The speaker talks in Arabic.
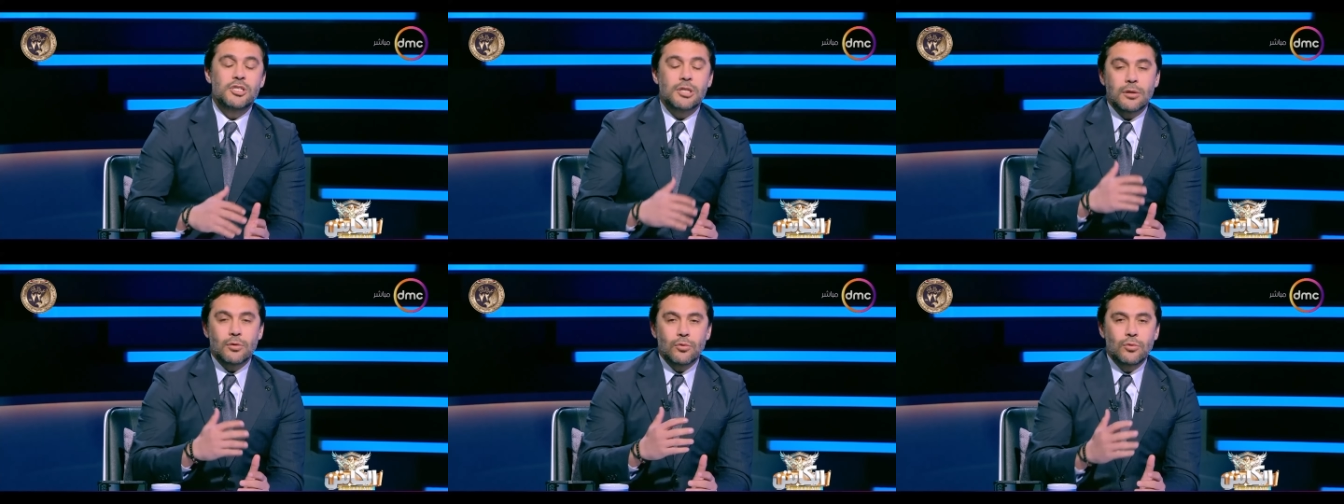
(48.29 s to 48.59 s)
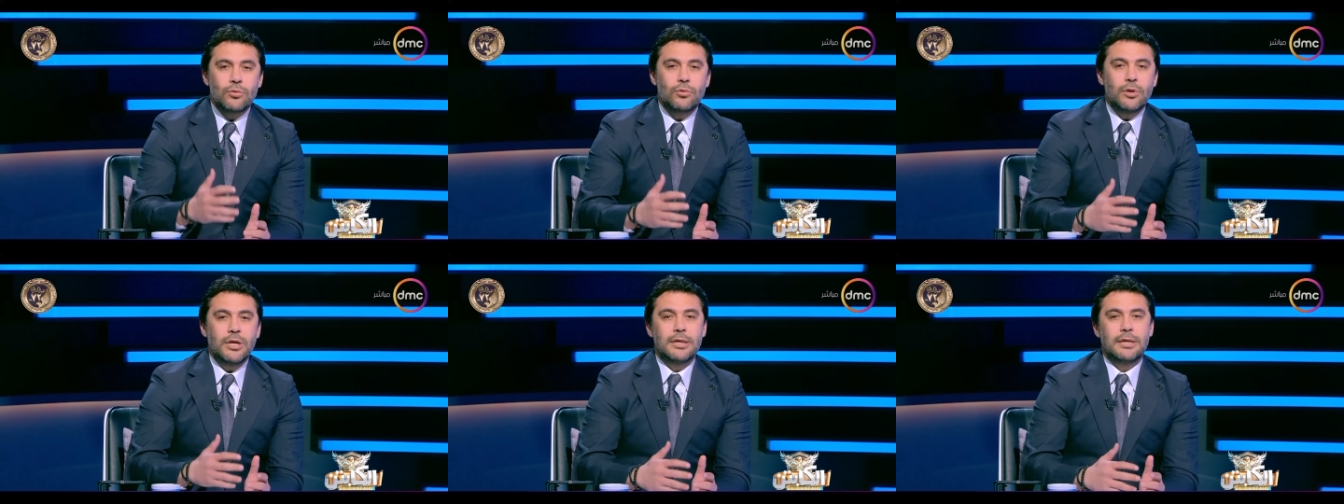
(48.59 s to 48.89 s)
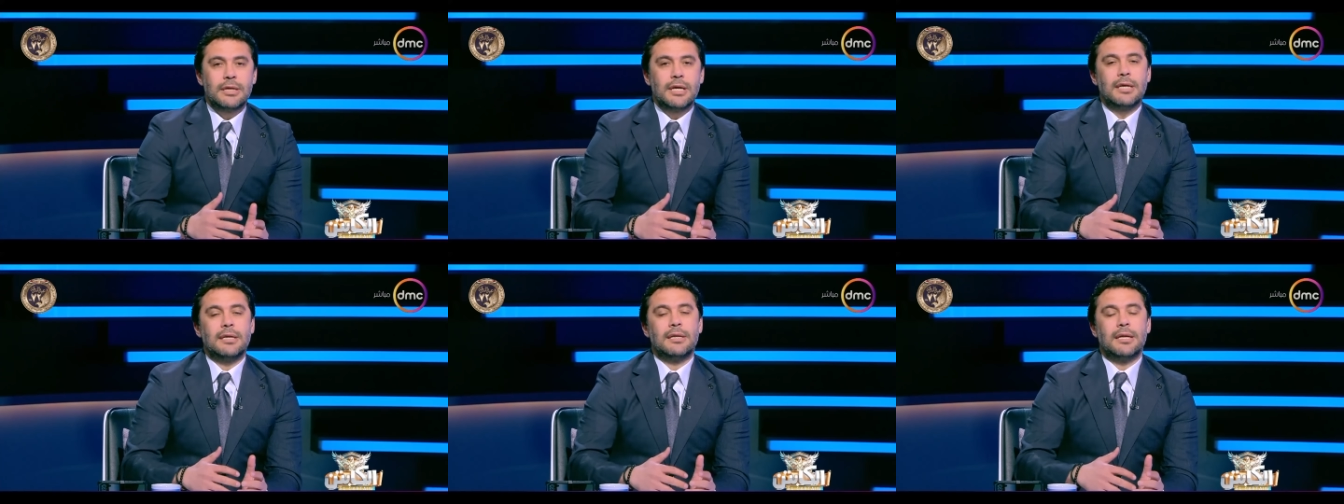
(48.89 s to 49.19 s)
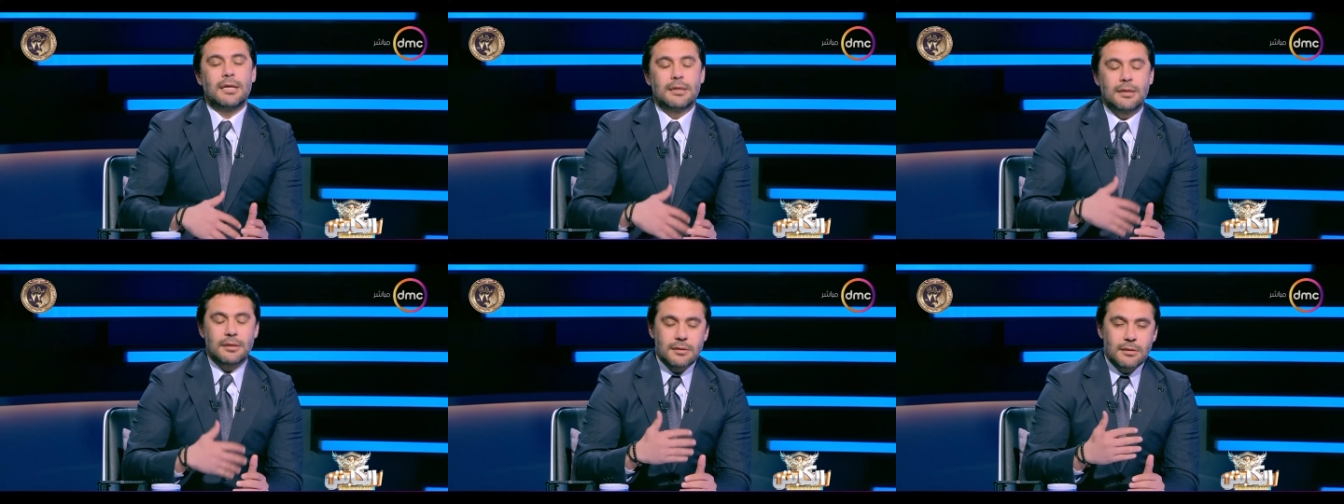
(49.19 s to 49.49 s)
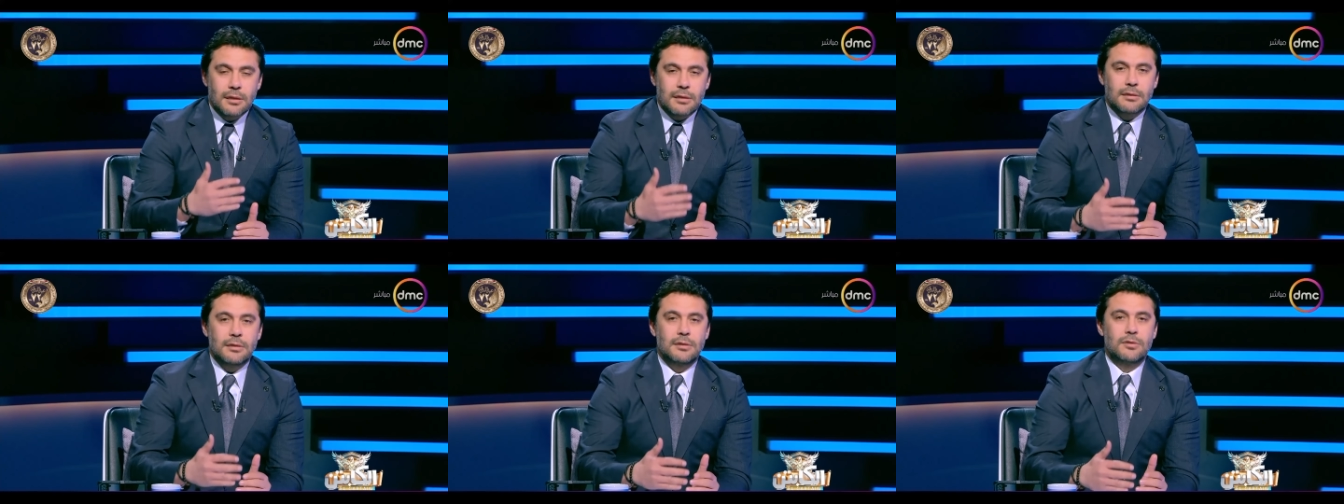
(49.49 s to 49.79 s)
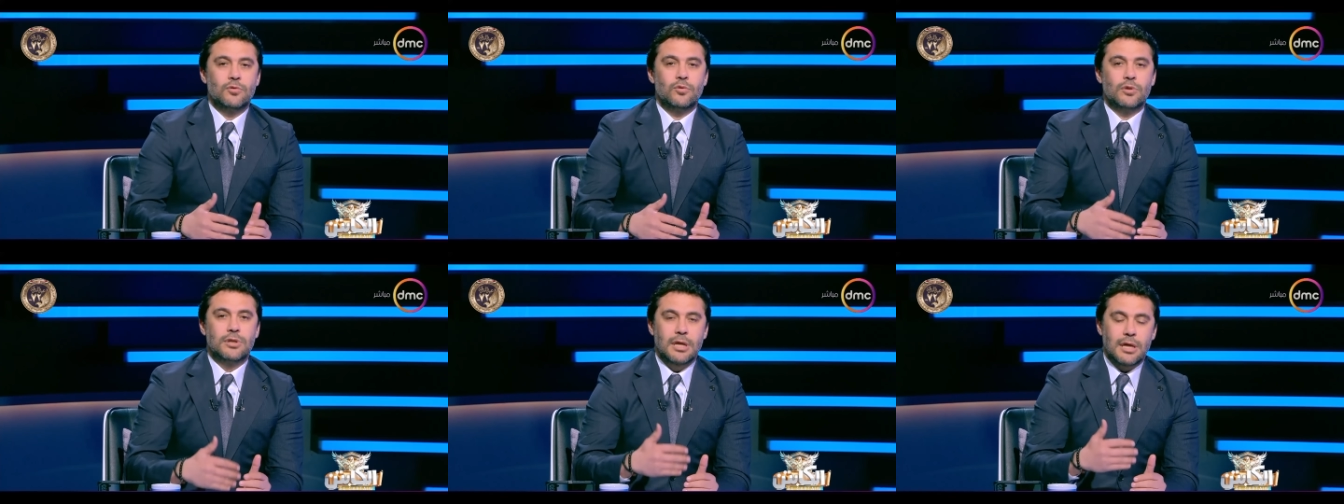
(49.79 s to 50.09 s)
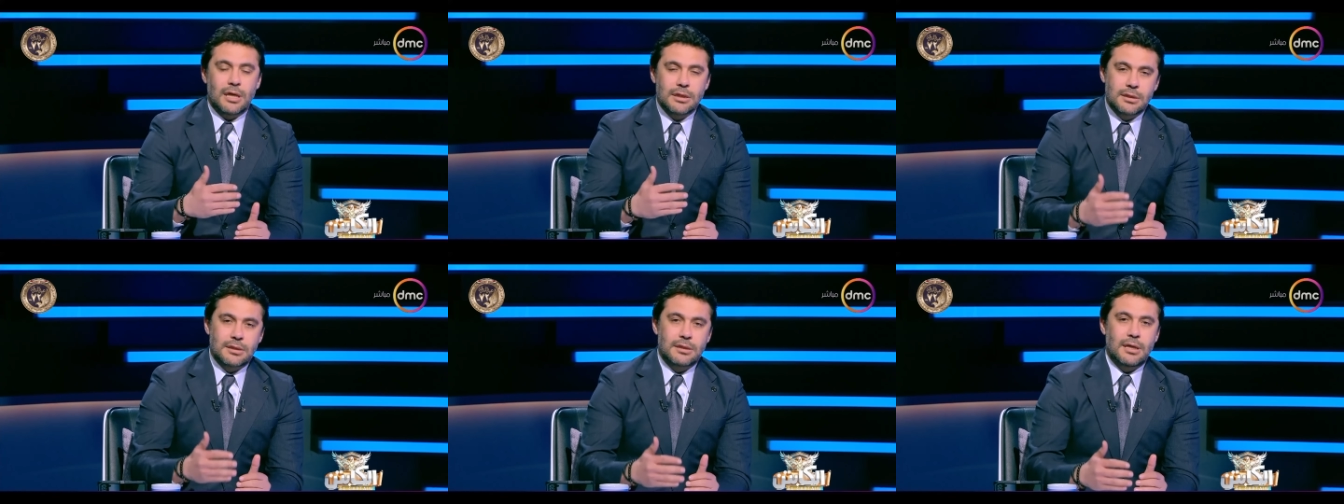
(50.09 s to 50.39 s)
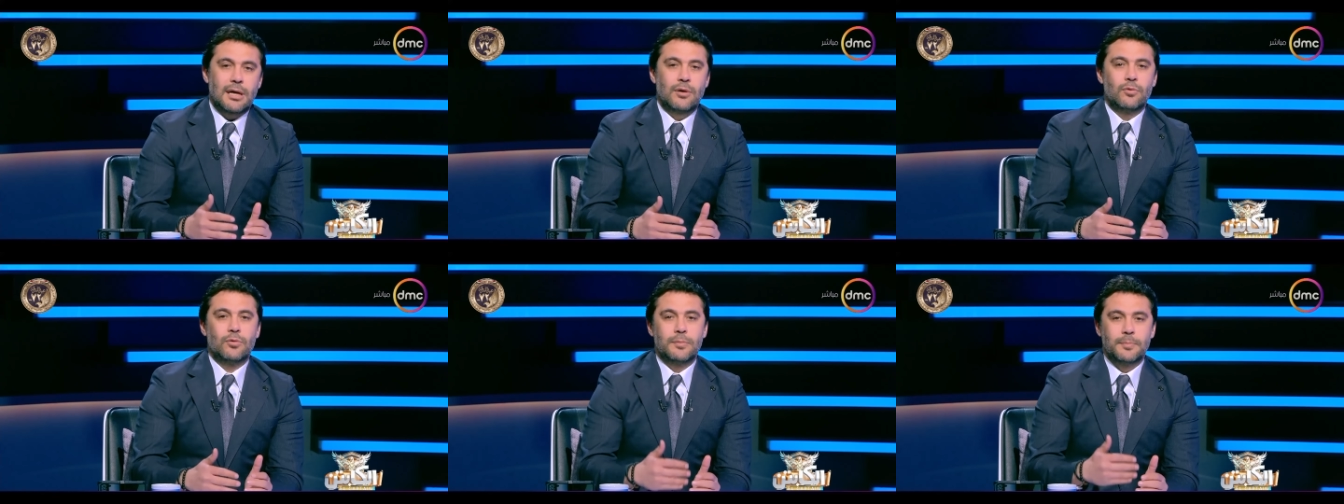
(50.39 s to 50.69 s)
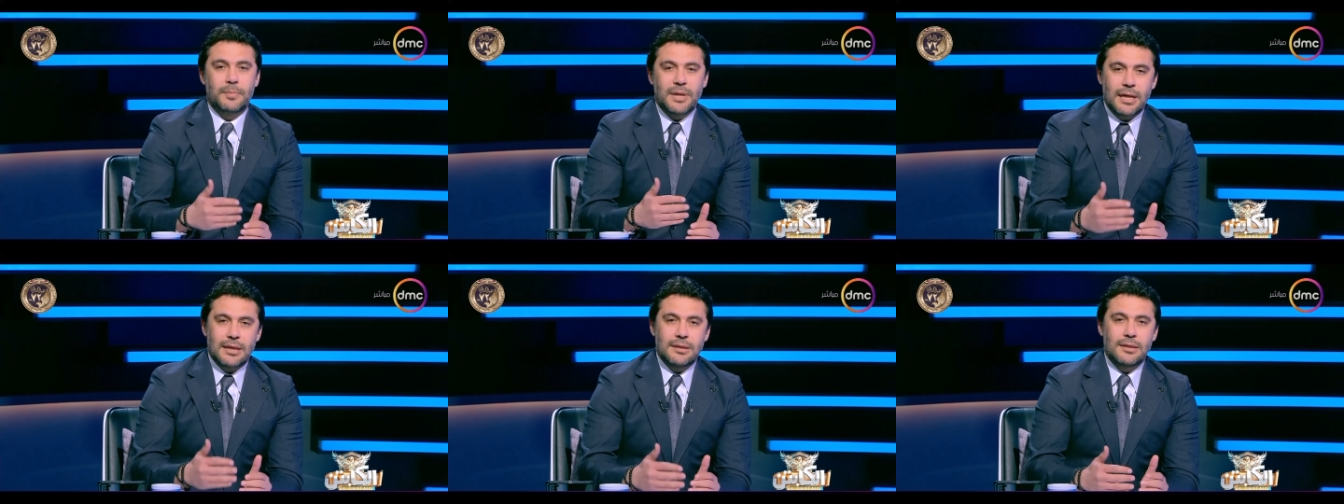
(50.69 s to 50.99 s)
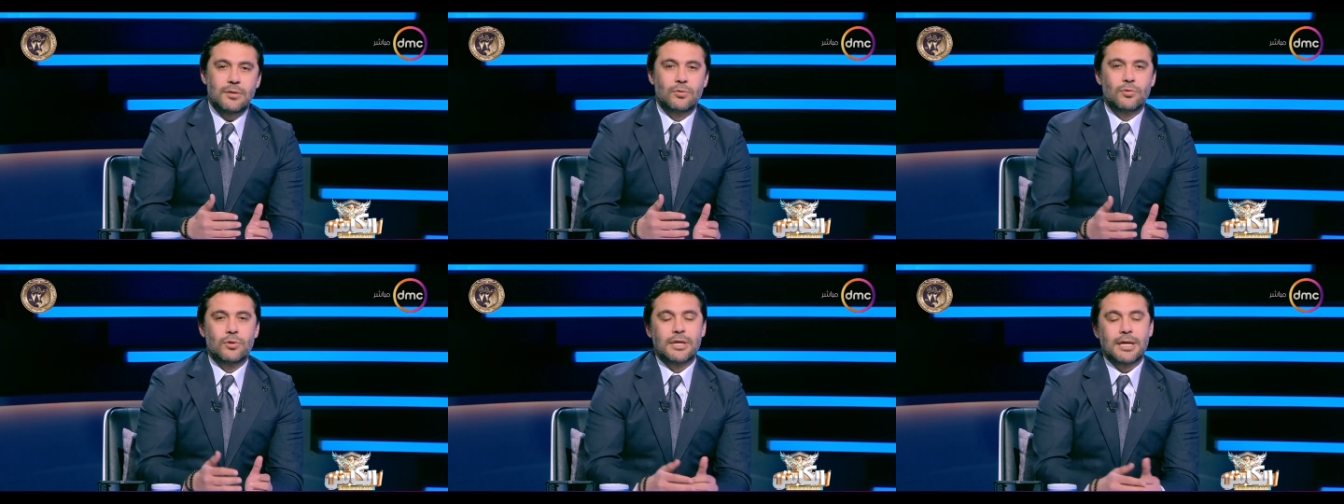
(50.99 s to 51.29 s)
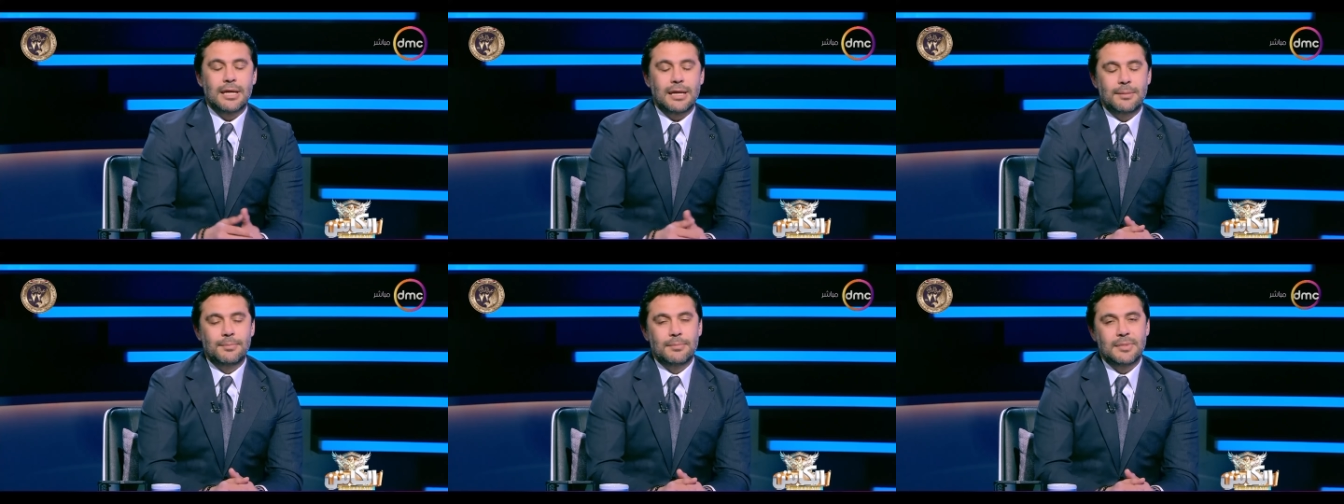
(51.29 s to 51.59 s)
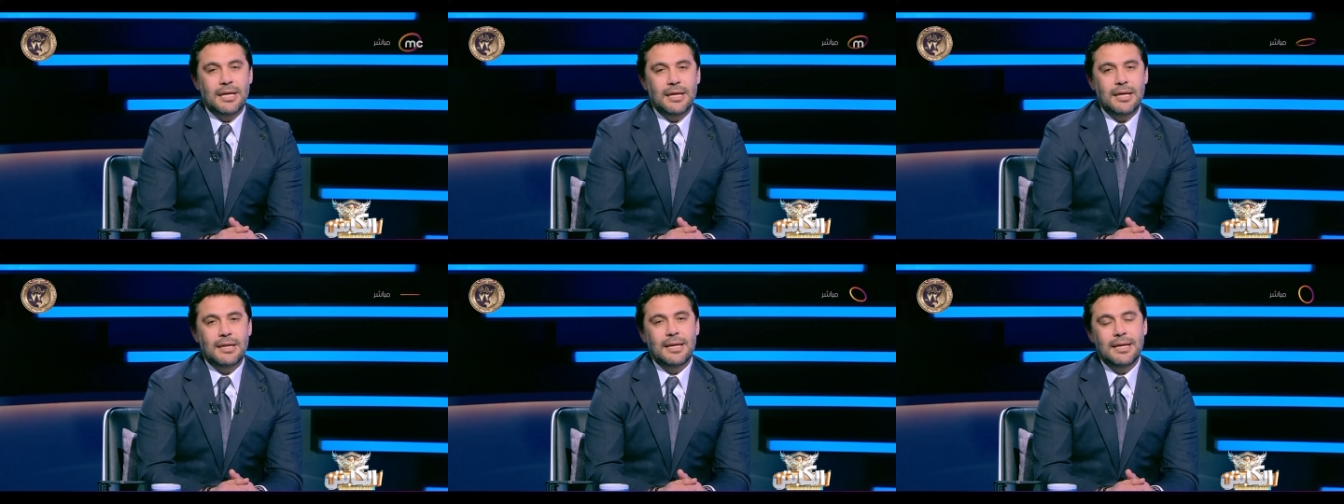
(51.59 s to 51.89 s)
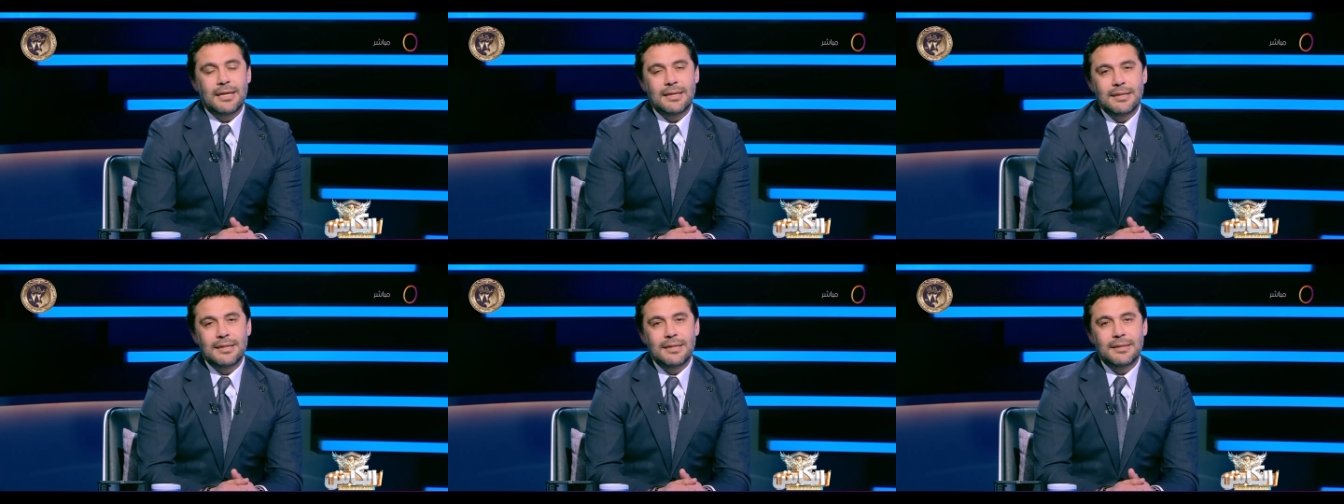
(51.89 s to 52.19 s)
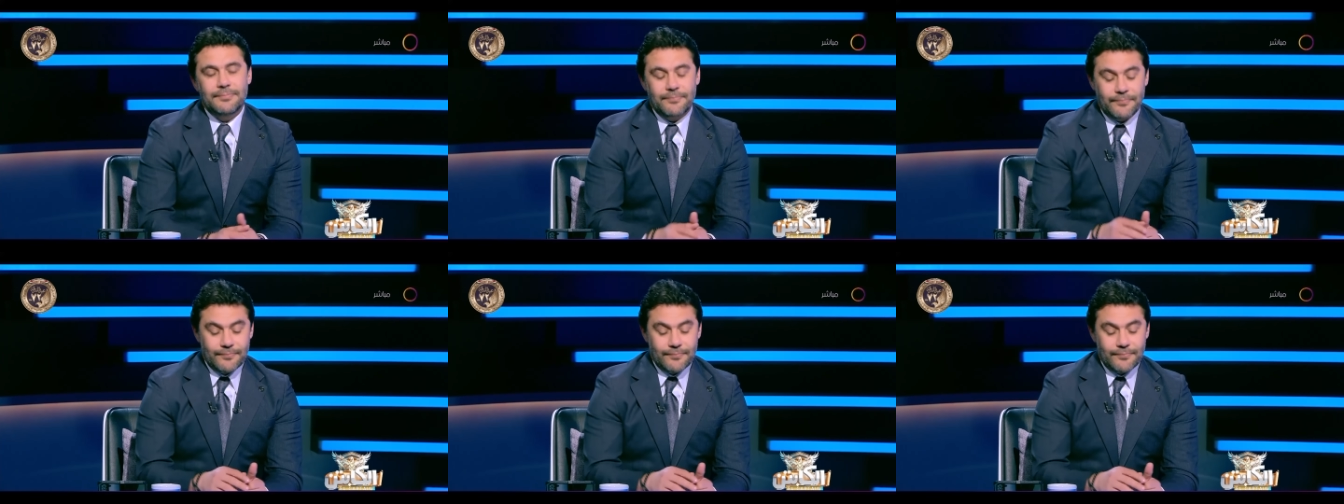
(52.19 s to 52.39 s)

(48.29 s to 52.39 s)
هنروح ان احنا ننتقد ونقطع ونبهدل والكلام ده لان